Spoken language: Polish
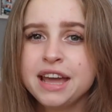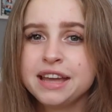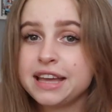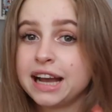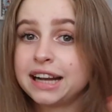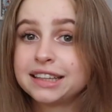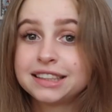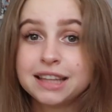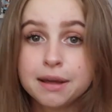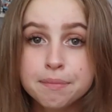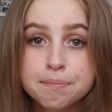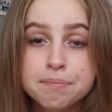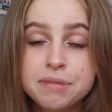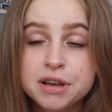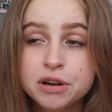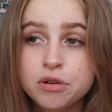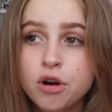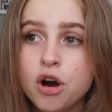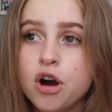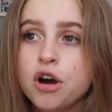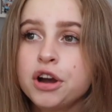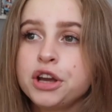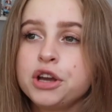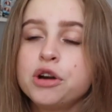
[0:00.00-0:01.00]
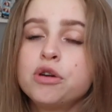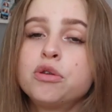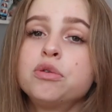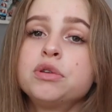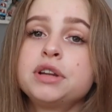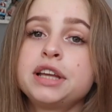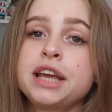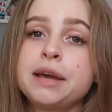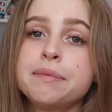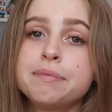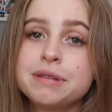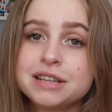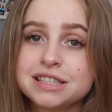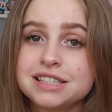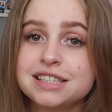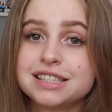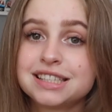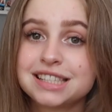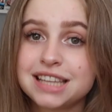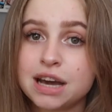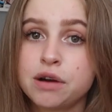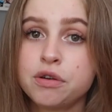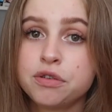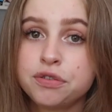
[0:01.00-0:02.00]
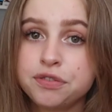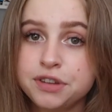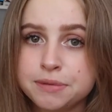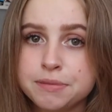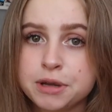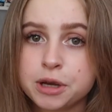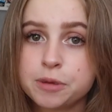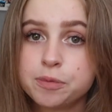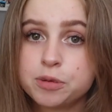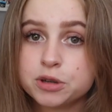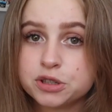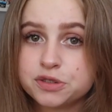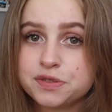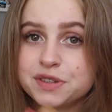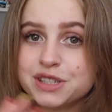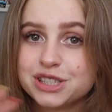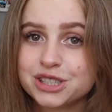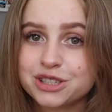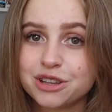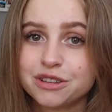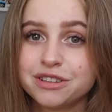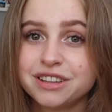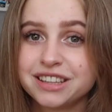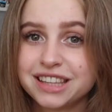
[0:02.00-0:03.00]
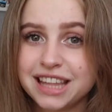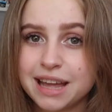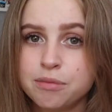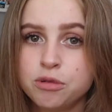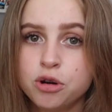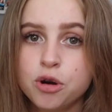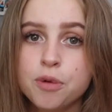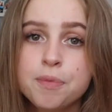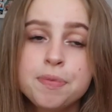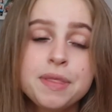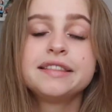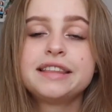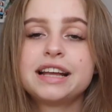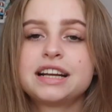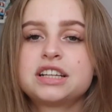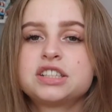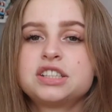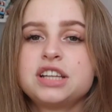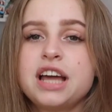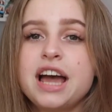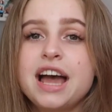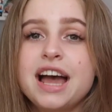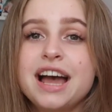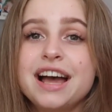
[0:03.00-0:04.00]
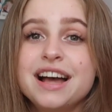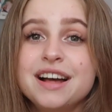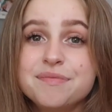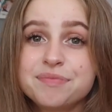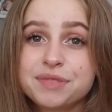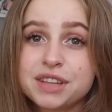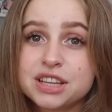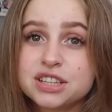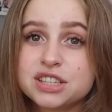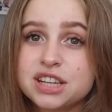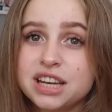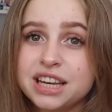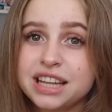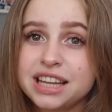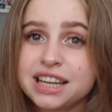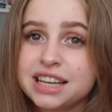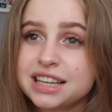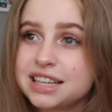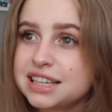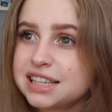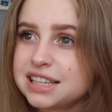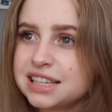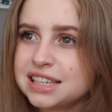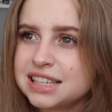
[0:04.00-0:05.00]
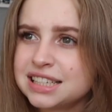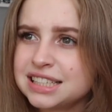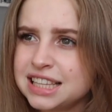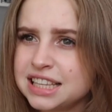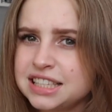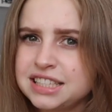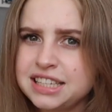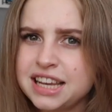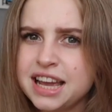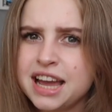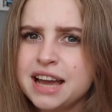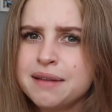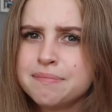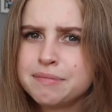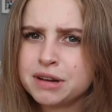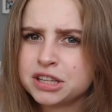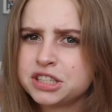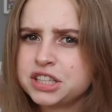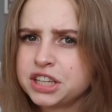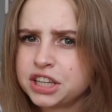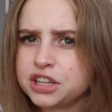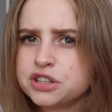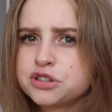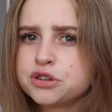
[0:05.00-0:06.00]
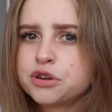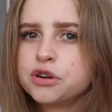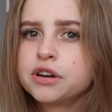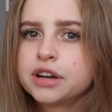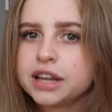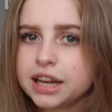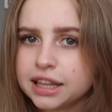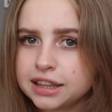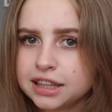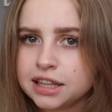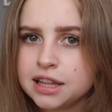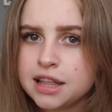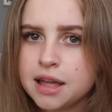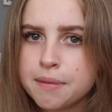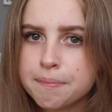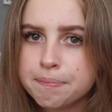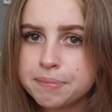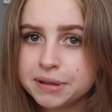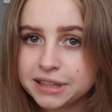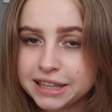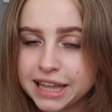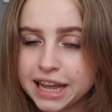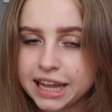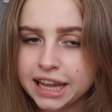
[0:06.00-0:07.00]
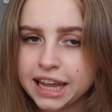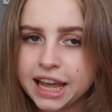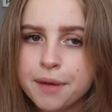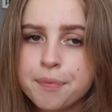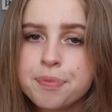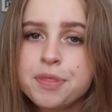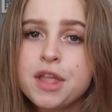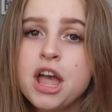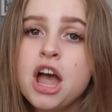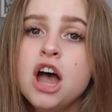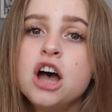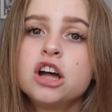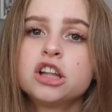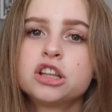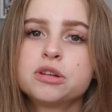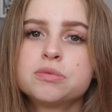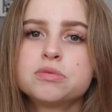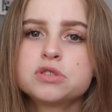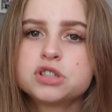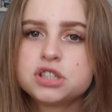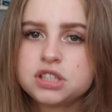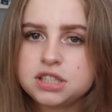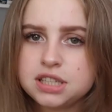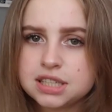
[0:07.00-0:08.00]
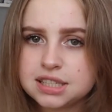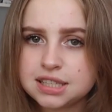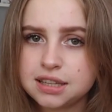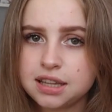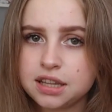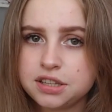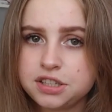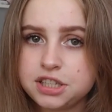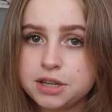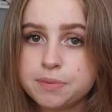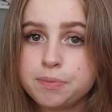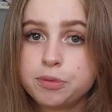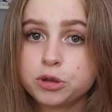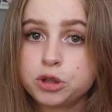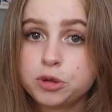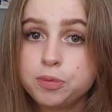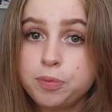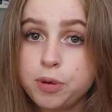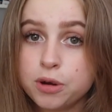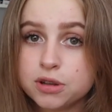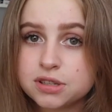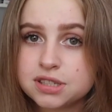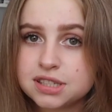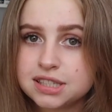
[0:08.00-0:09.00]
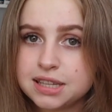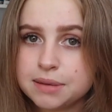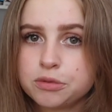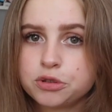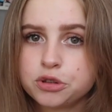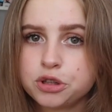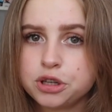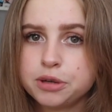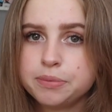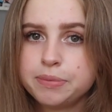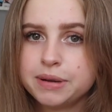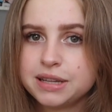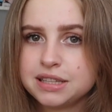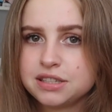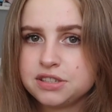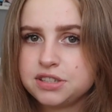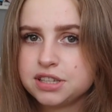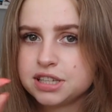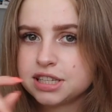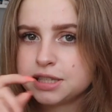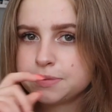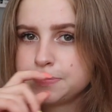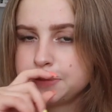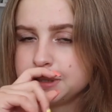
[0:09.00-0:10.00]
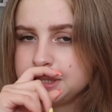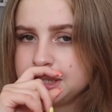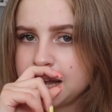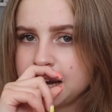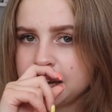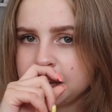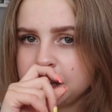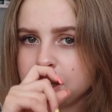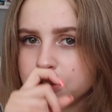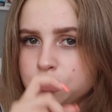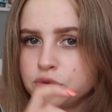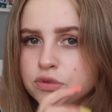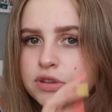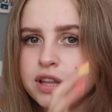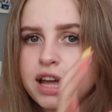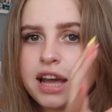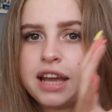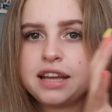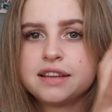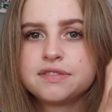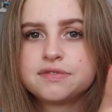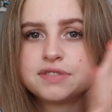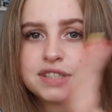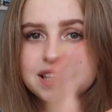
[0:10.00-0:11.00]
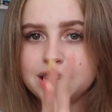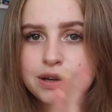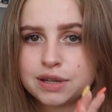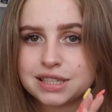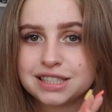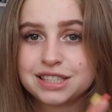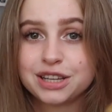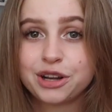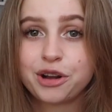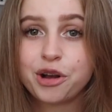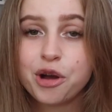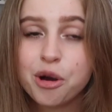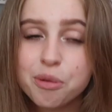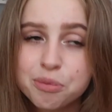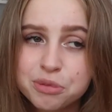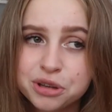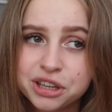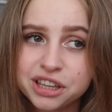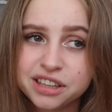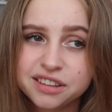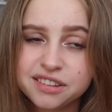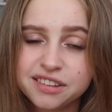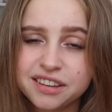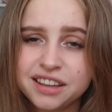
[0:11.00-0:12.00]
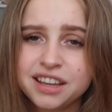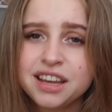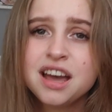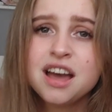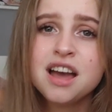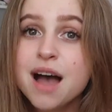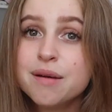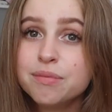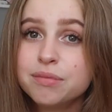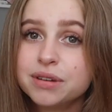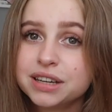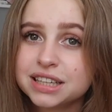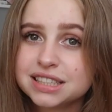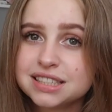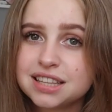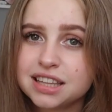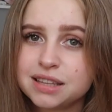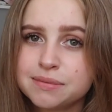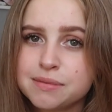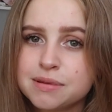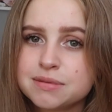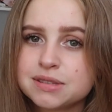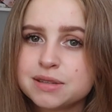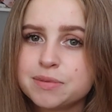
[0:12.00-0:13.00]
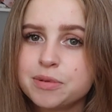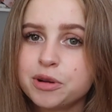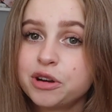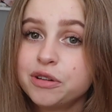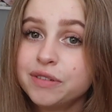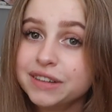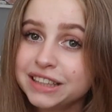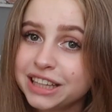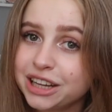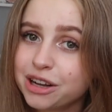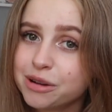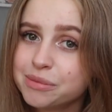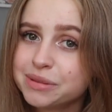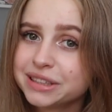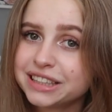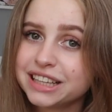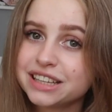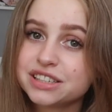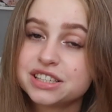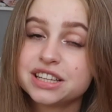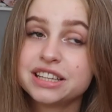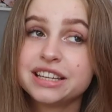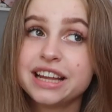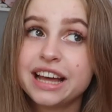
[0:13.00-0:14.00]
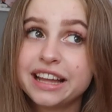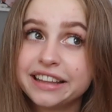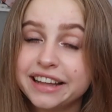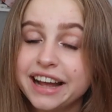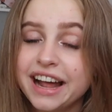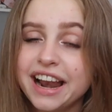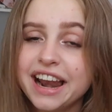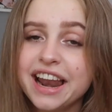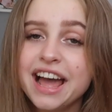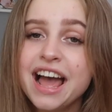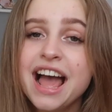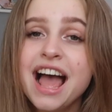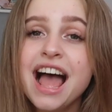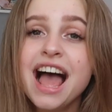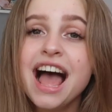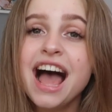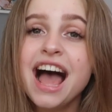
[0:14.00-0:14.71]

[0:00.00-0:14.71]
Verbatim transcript: jak tam było i ogólnie będzie cały filmik poświęcony temu. Także jeżeli chcecie, macie jakieś konkretne pytanie, to możecie zadać je pod postem, który będzie specjalnie tutaj w zakładce community, bo niestety mam zablokowane komentarze nadal, e,